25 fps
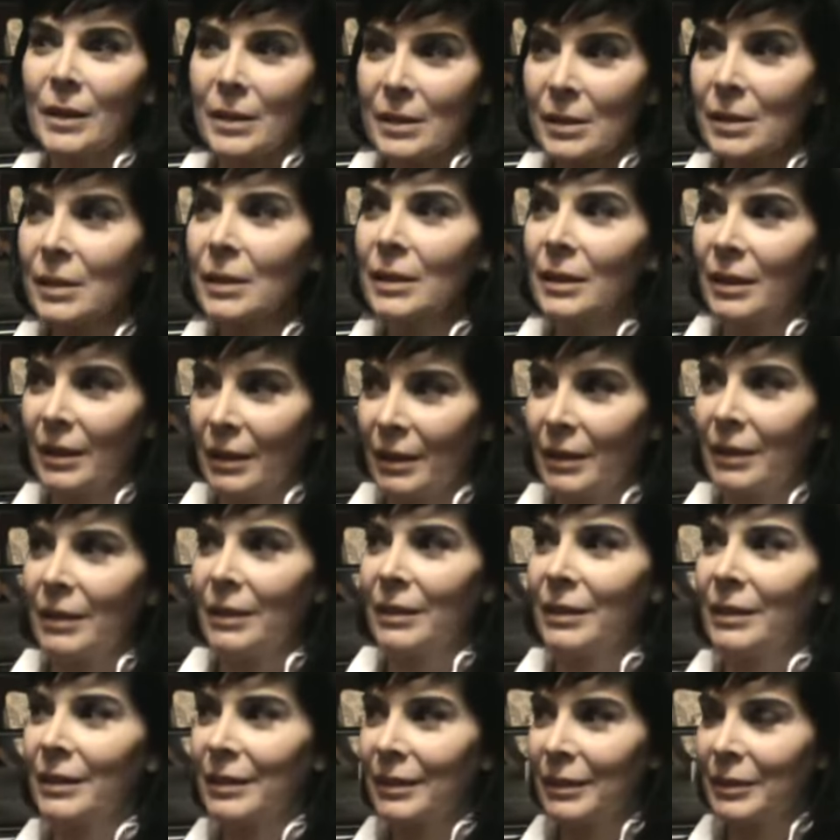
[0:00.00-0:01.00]
Sì,
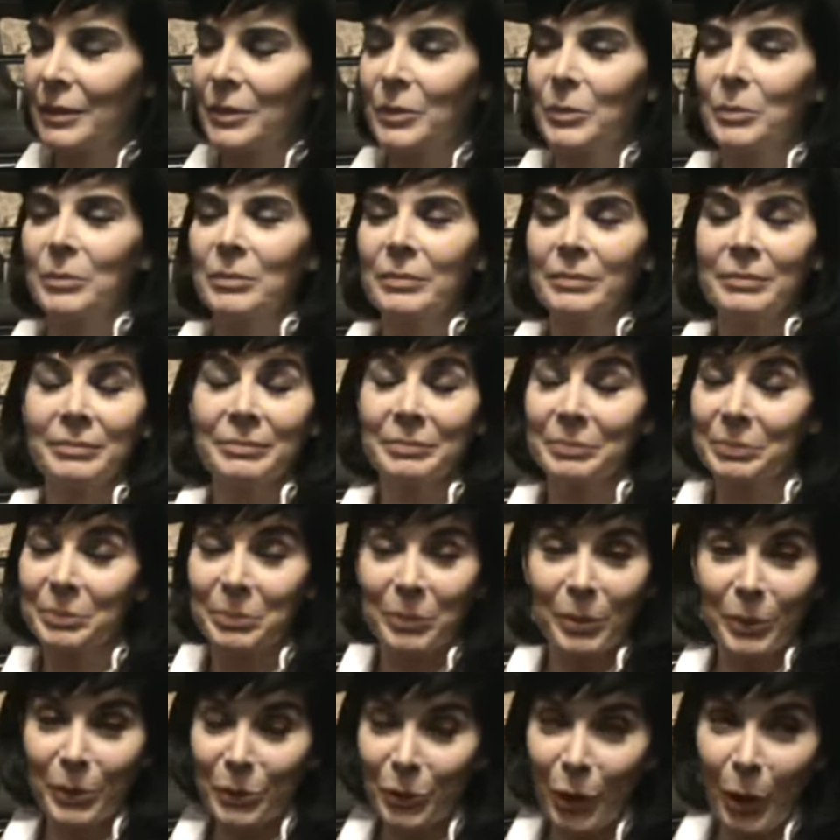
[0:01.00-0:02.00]
ehm,
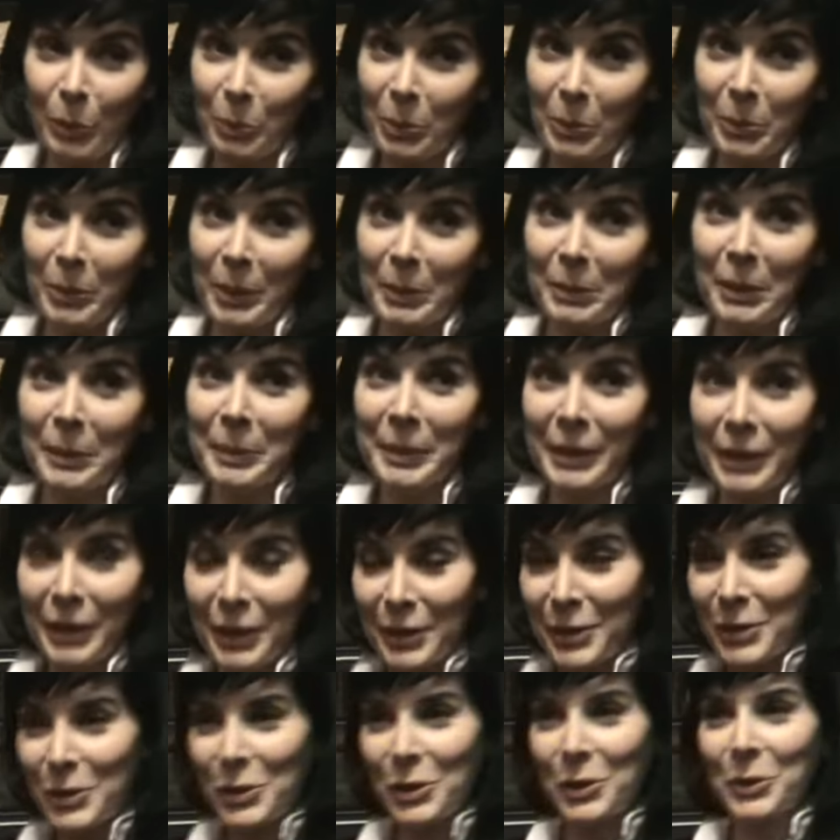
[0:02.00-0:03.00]
purtroppo per me
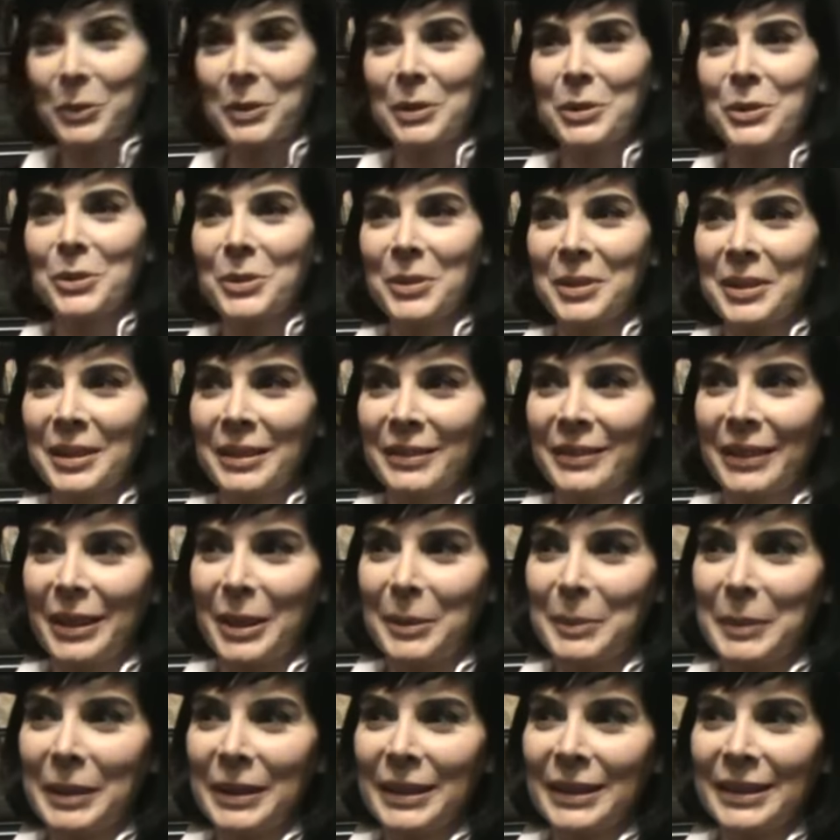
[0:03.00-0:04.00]
perché in cinque giorni è
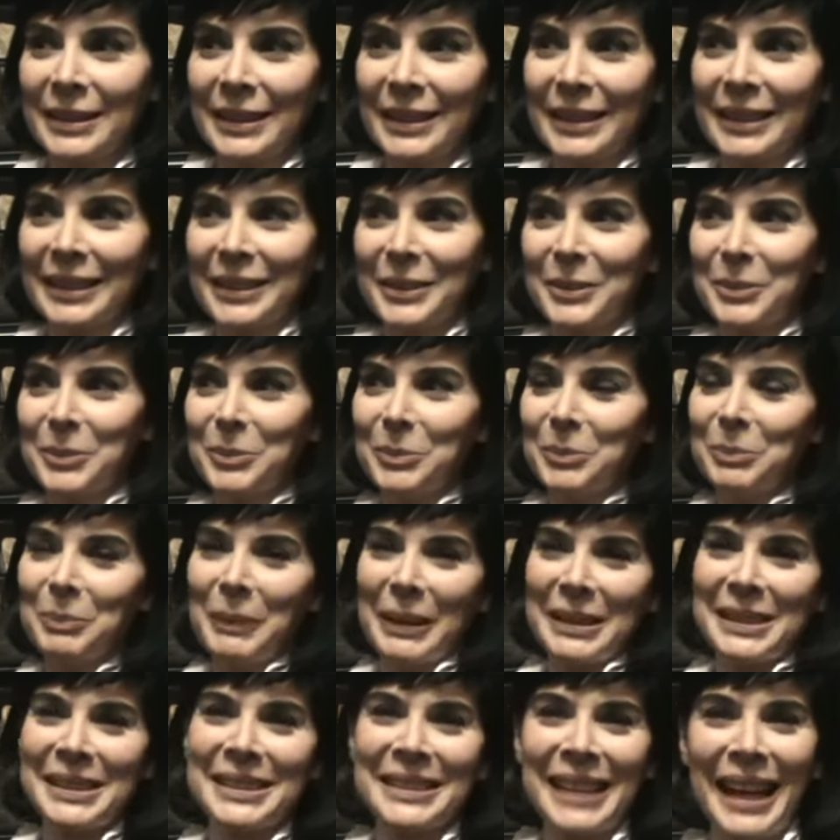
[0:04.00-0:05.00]
veramente un
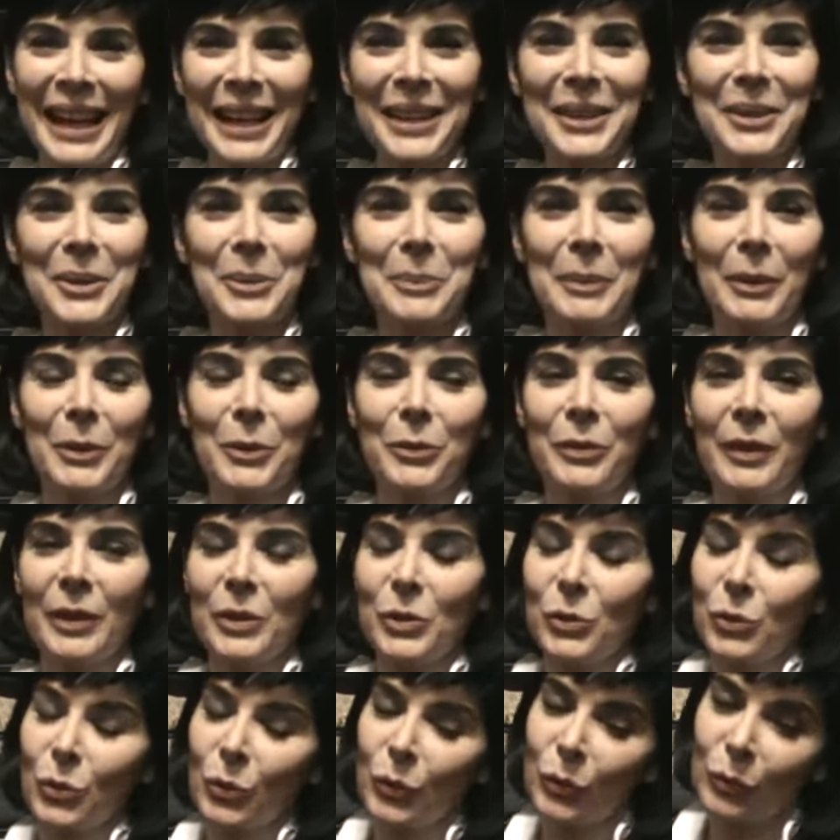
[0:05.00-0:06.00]
massacro, ma lo
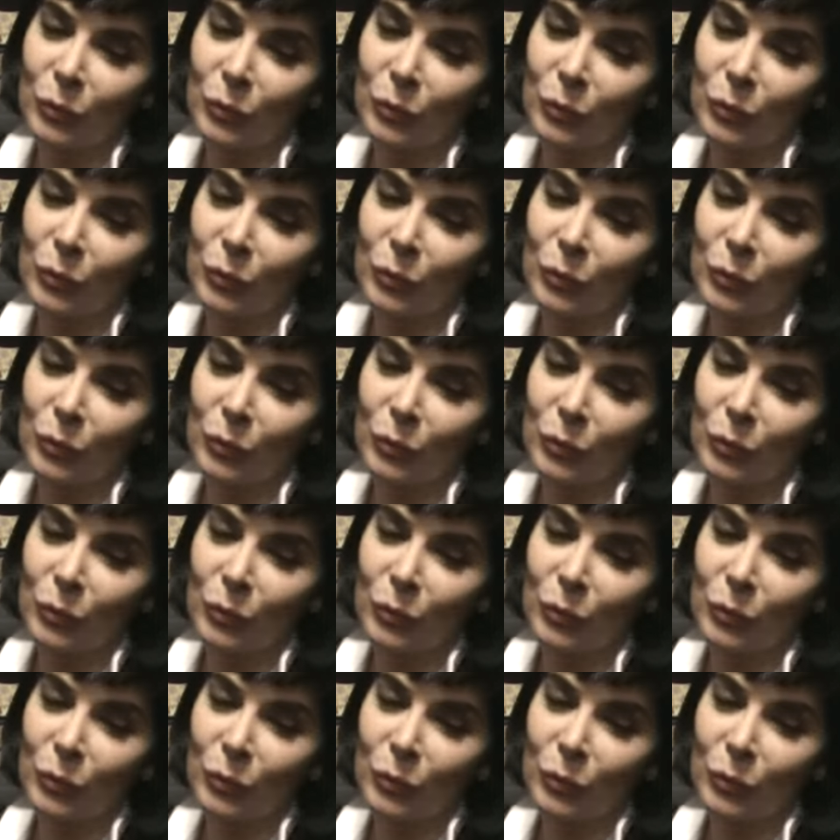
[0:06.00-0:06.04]
faccio...